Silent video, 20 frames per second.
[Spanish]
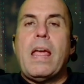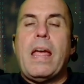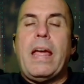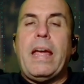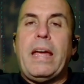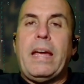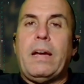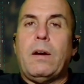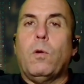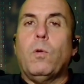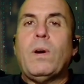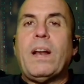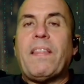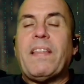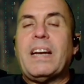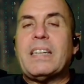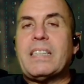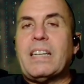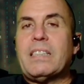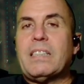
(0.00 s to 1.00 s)
Eh, una de
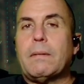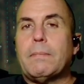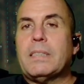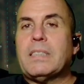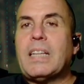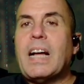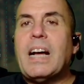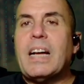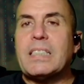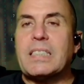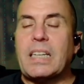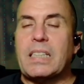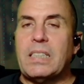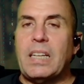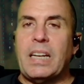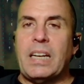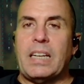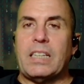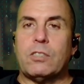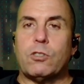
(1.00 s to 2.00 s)
las grandes ventajas que
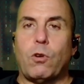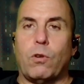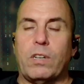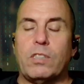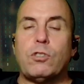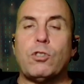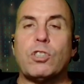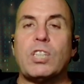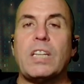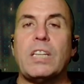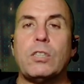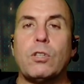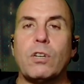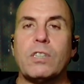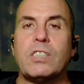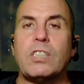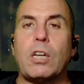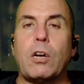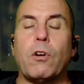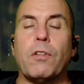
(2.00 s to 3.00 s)
tienes con estos
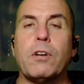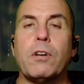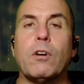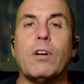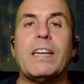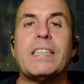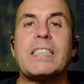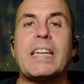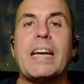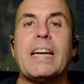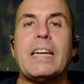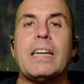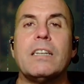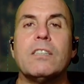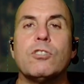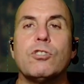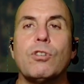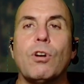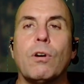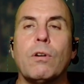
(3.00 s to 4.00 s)
editores de código es que
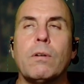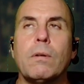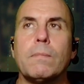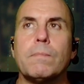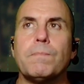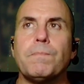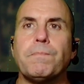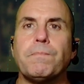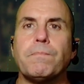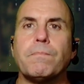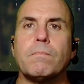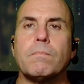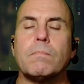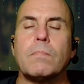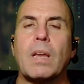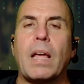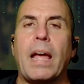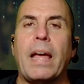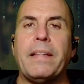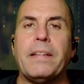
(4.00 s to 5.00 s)
son
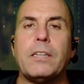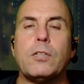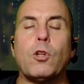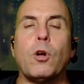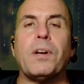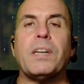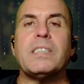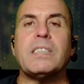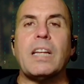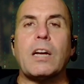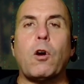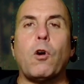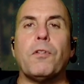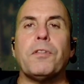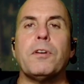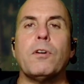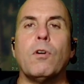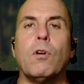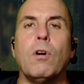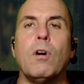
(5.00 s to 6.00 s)
editores de
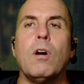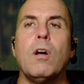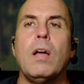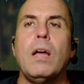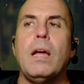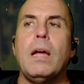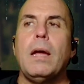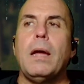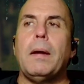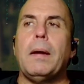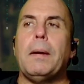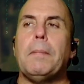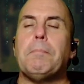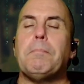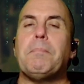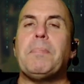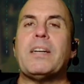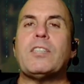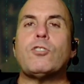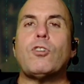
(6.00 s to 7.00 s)
código eh,
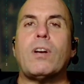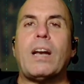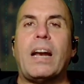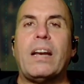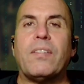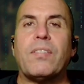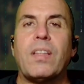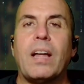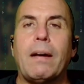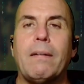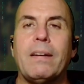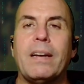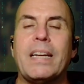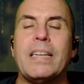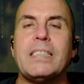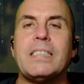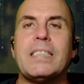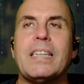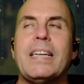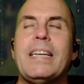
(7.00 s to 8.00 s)

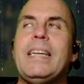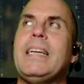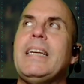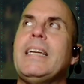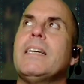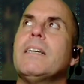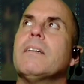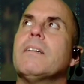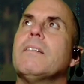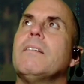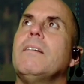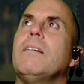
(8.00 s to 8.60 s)
personalizables y